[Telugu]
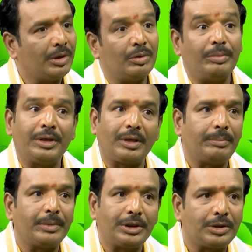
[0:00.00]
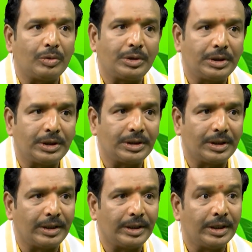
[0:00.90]
ఉన్న మీరు మంచి క్వశ్చన్
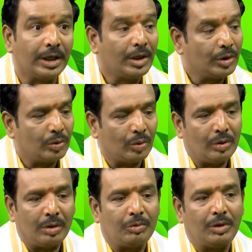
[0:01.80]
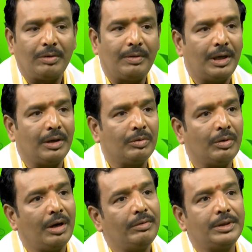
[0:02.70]
చేశారండి యోగం ఉన్న వాళ్ళకు
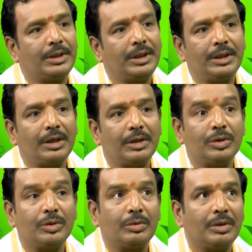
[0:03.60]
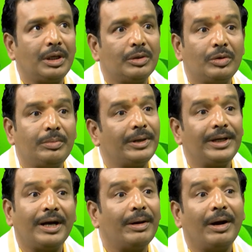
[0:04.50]
ఆల్వేస్ రెడీ యోగాలతో పని
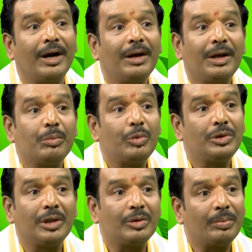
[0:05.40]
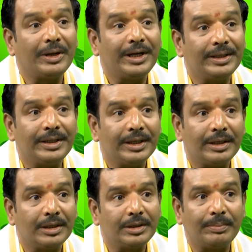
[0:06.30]
పూజలతో పని ఉంది
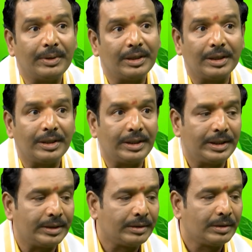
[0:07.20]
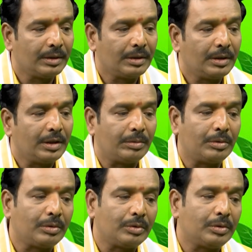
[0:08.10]
అని చెప్పారు కదా అండి ఇప్పుడు
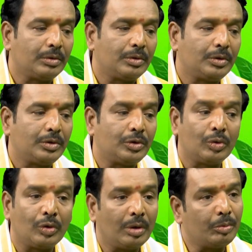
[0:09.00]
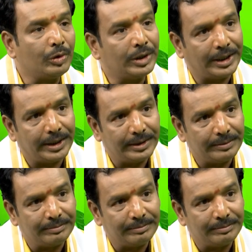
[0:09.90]
యోగం ఉందండి